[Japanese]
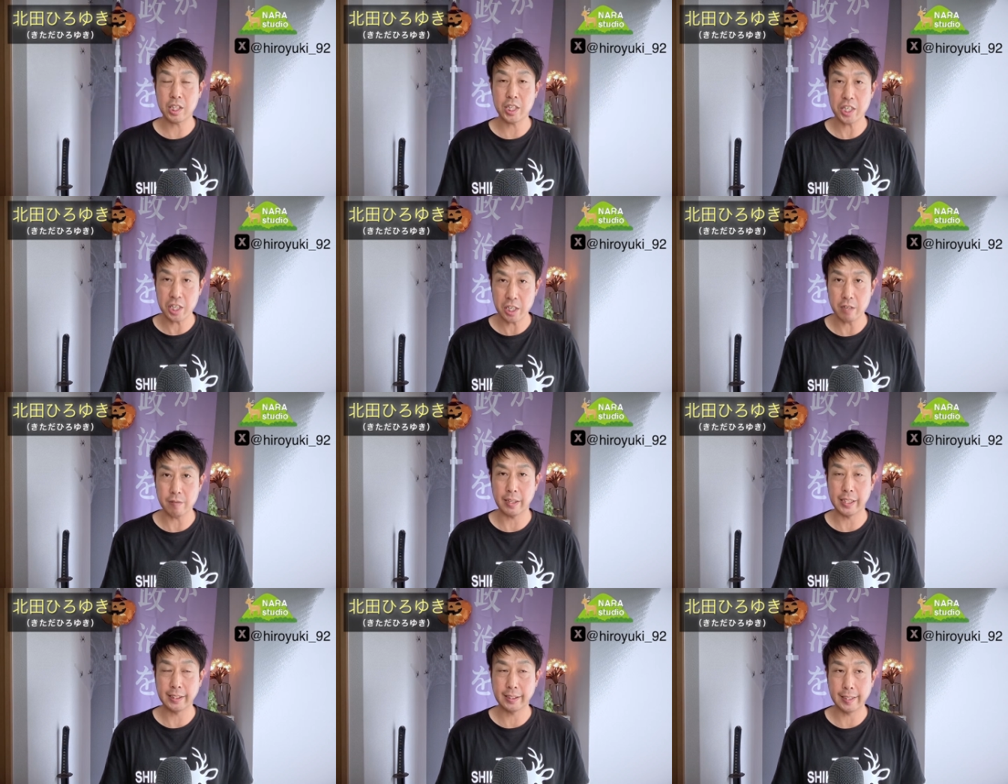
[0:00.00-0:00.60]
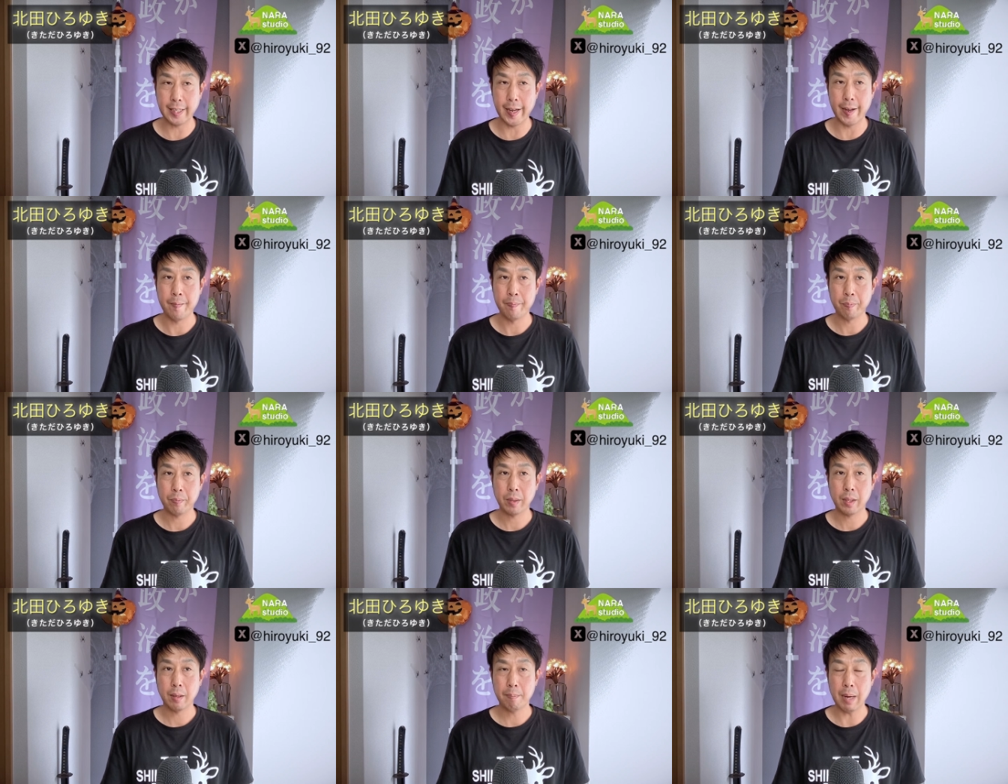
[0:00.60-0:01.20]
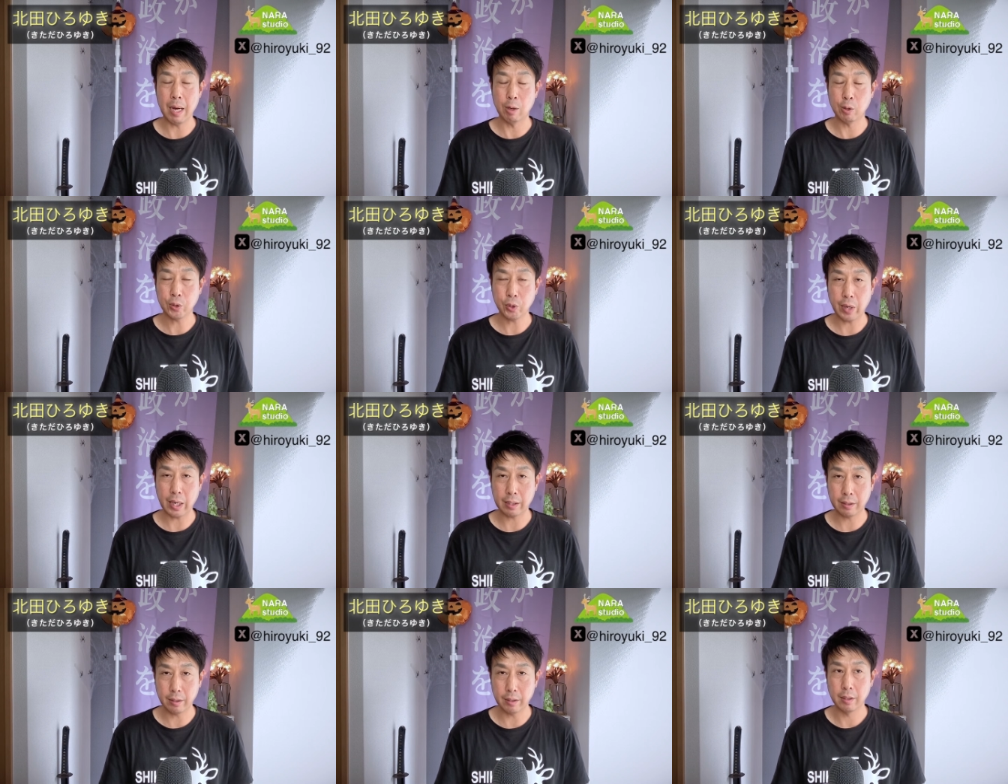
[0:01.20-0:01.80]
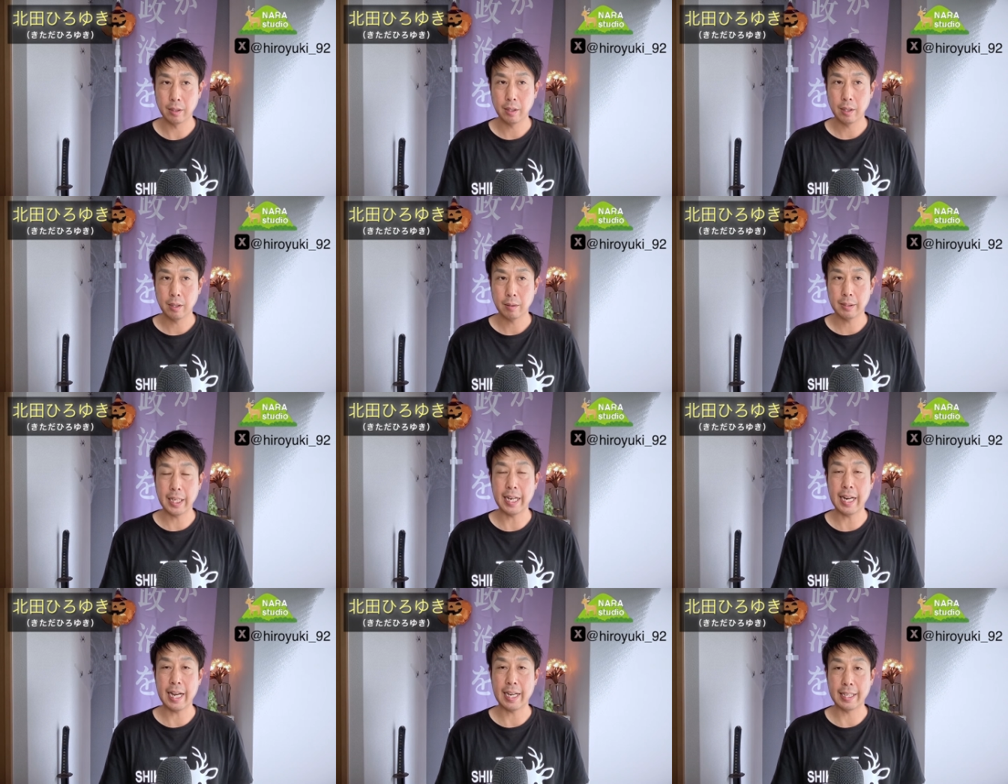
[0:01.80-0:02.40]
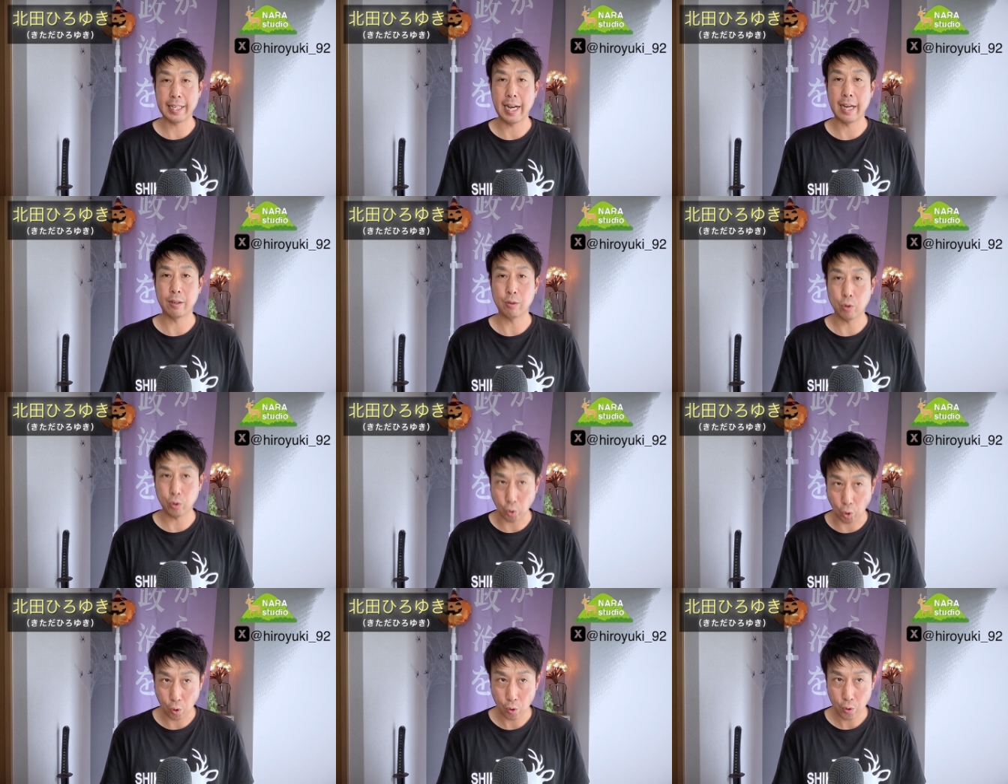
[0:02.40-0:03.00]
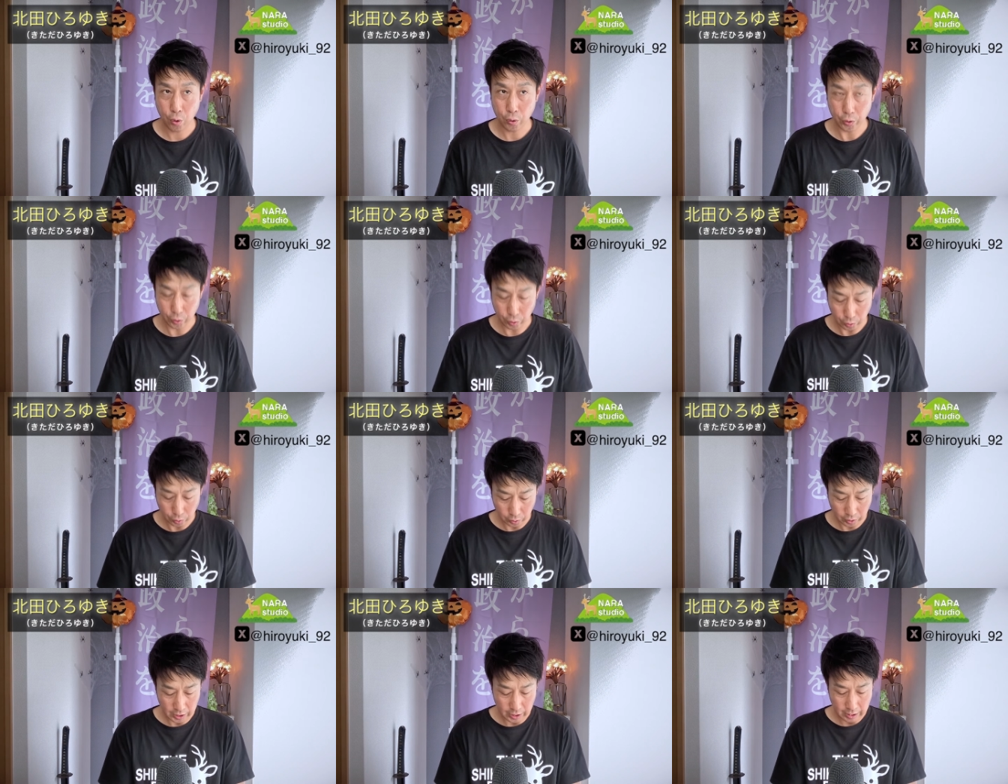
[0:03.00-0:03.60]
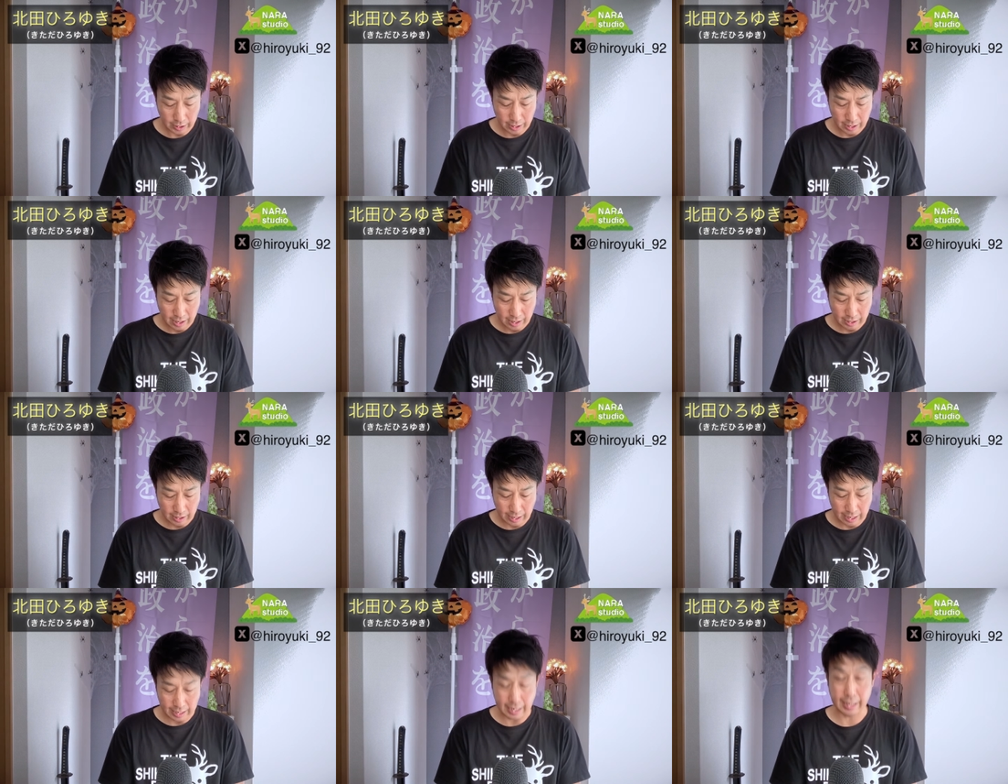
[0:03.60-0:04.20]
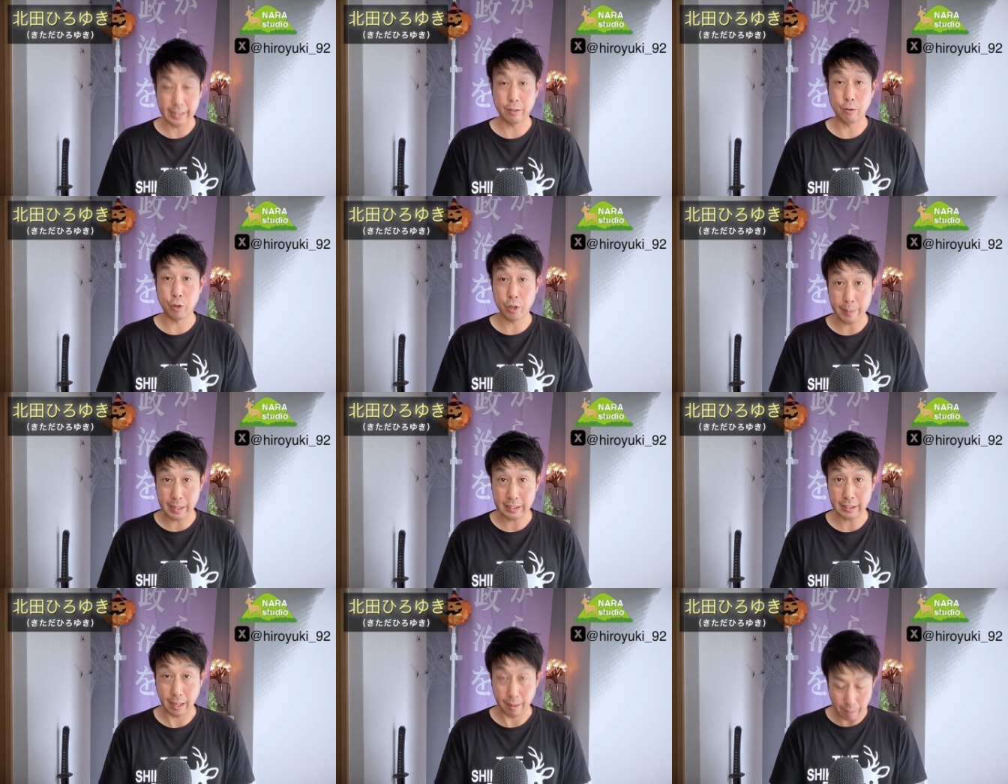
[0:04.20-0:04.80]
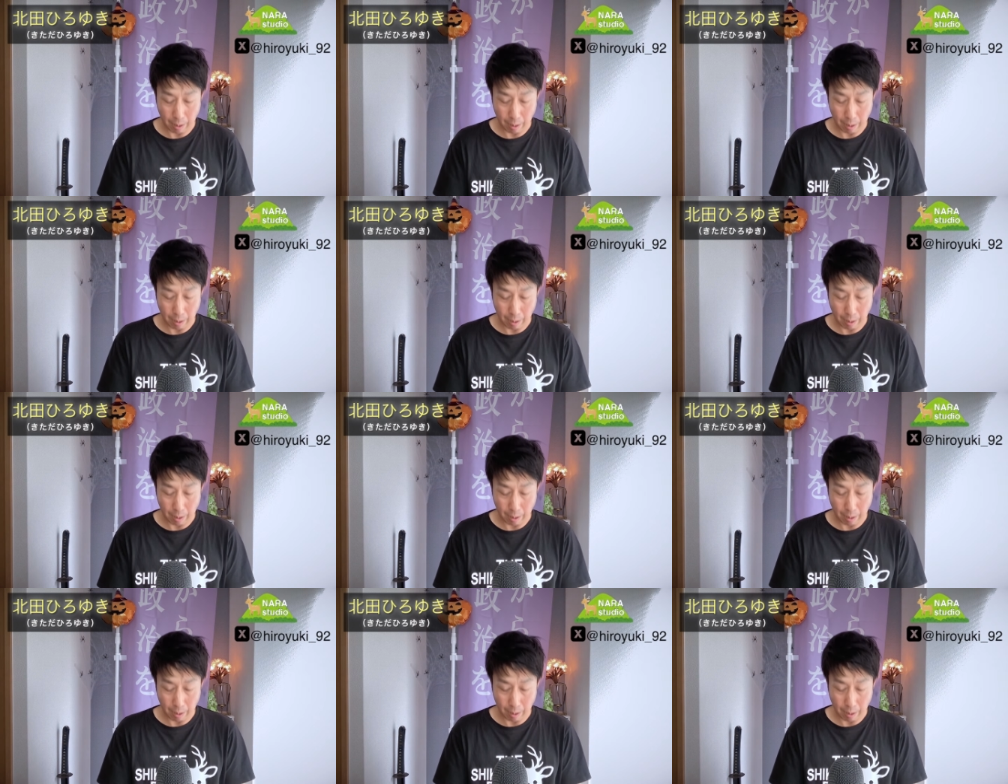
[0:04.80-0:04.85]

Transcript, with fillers: 自身はですね、まあ、おそらく出ないであろうというふうに考えておりました。